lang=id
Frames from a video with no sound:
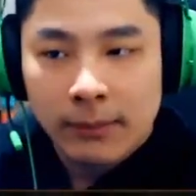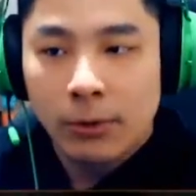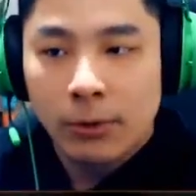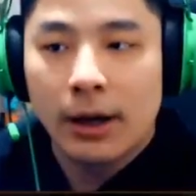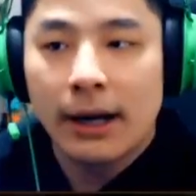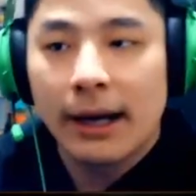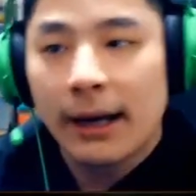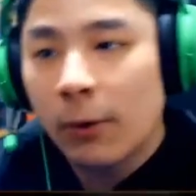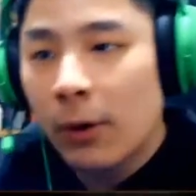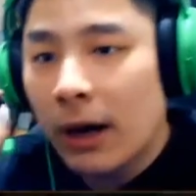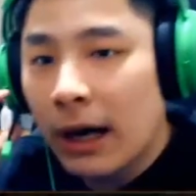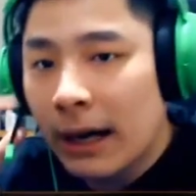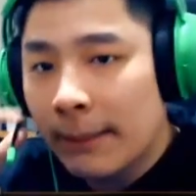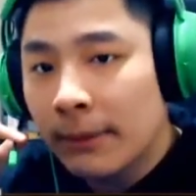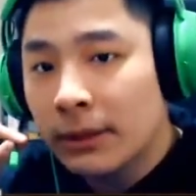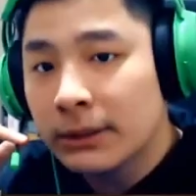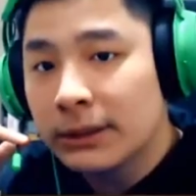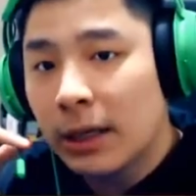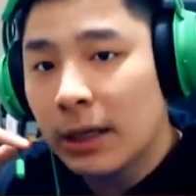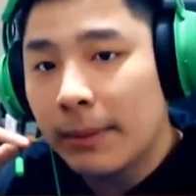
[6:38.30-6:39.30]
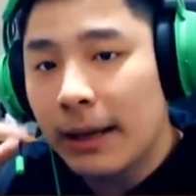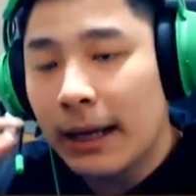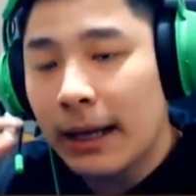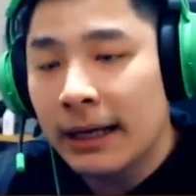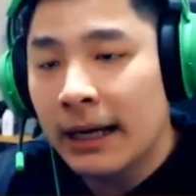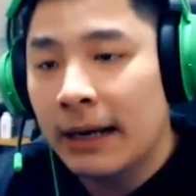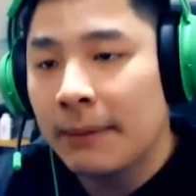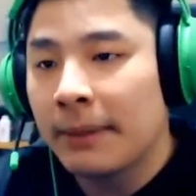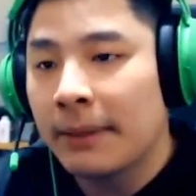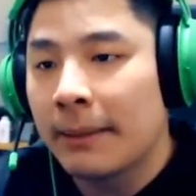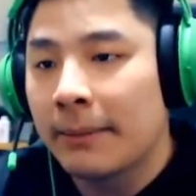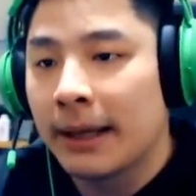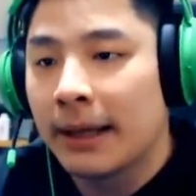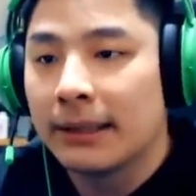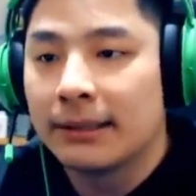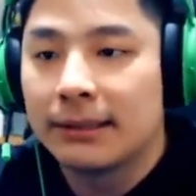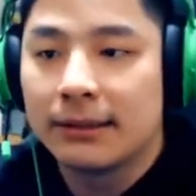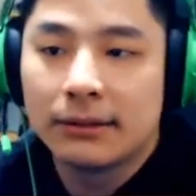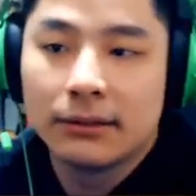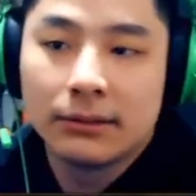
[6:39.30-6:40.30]
Bukan yang gue gak mau jawab dan yang dalam game
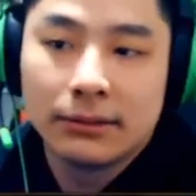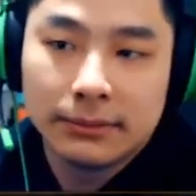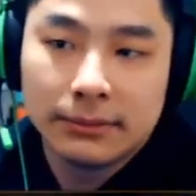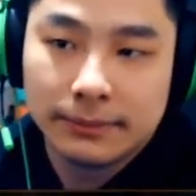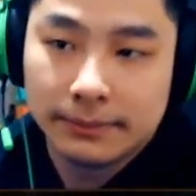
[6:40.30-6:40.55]
guys.